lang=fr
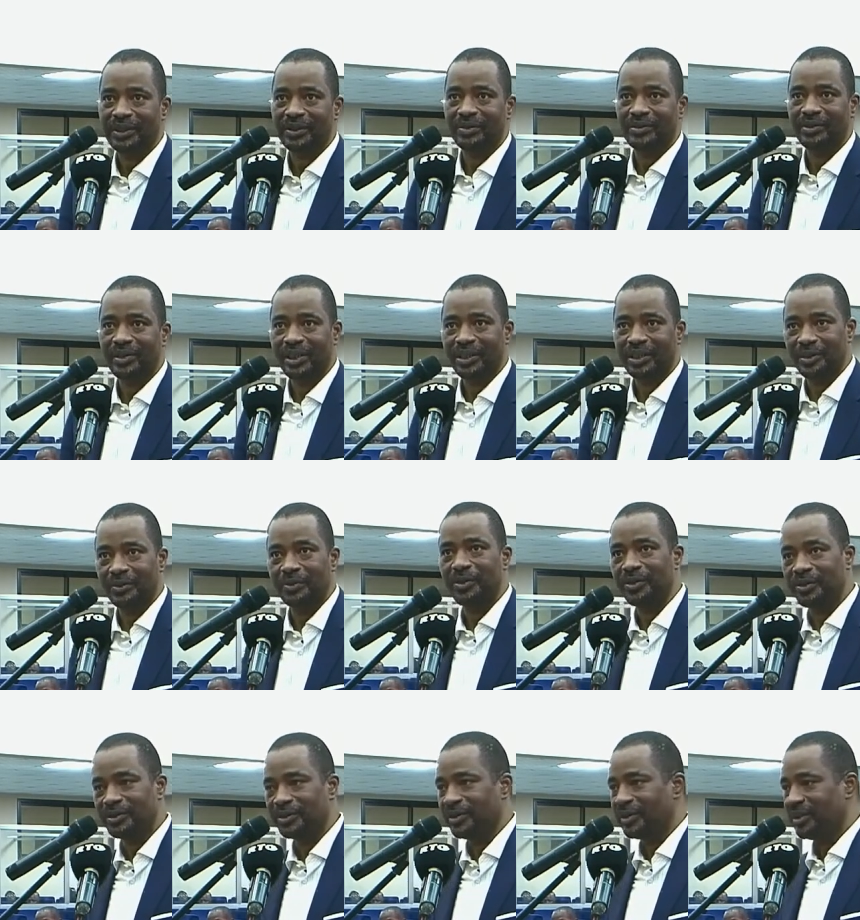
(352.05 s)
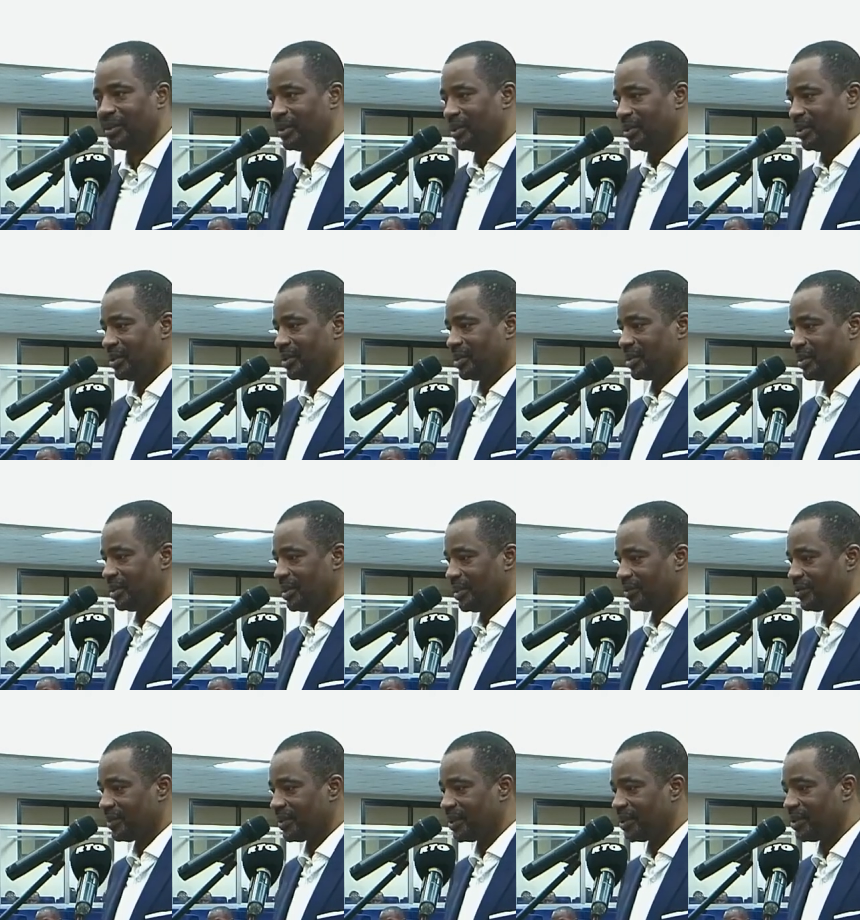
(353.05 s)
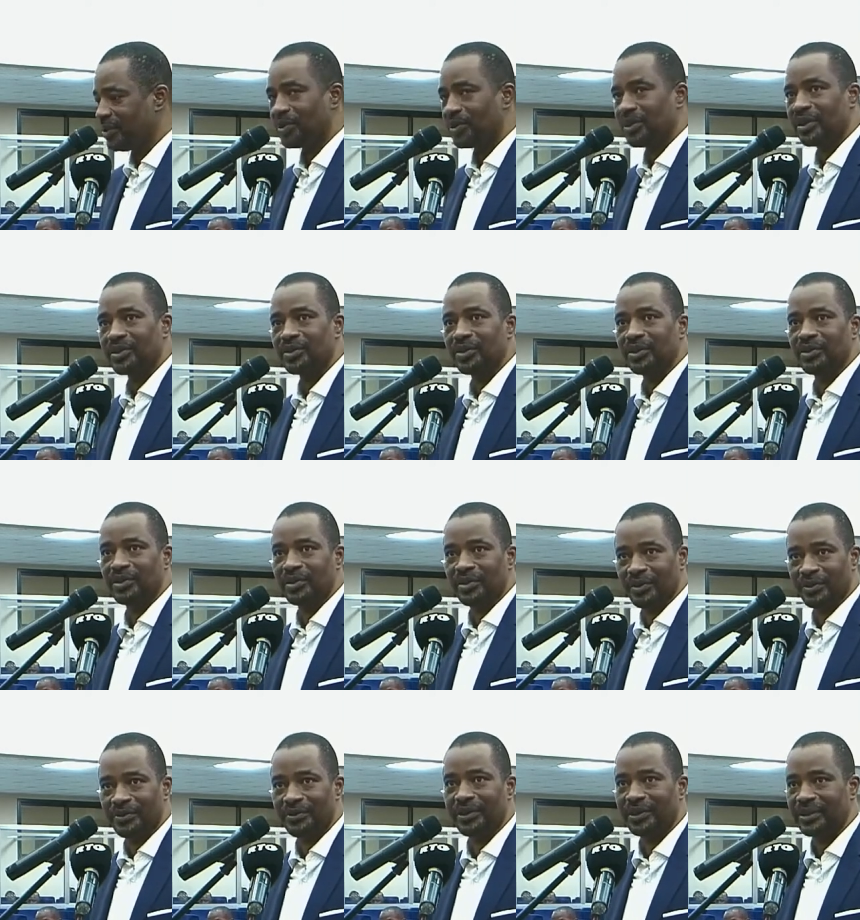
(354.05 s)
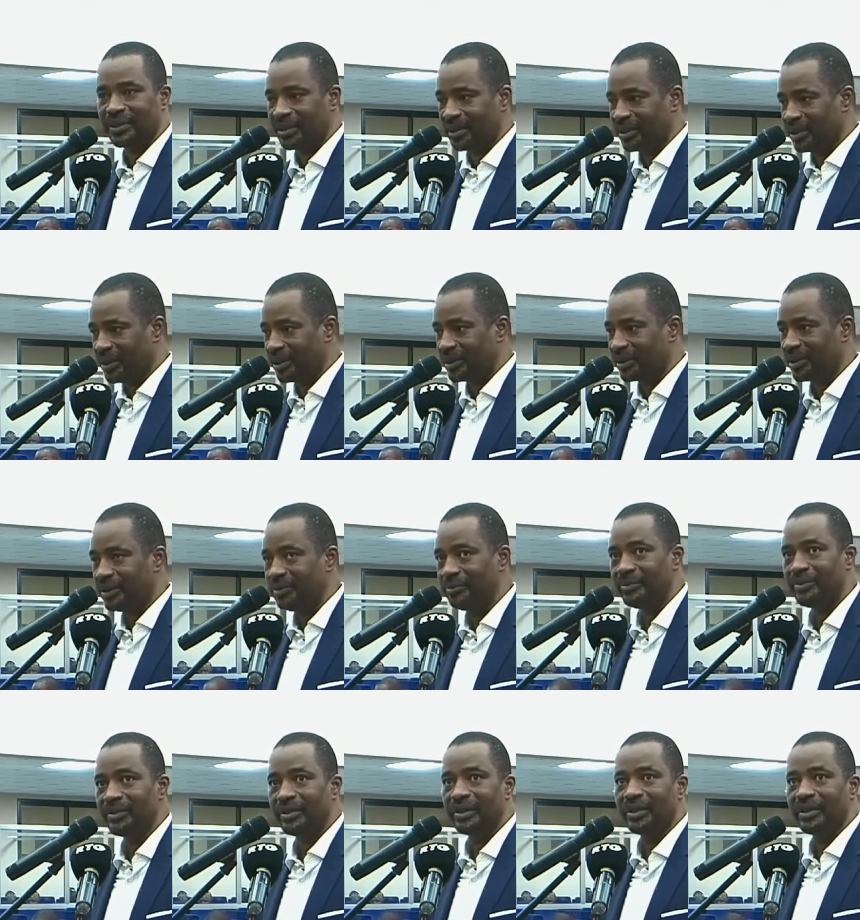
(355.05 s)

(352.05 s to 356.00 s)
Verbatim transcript: Cela suppose qu'il y avait une relation de confiance et d'estime.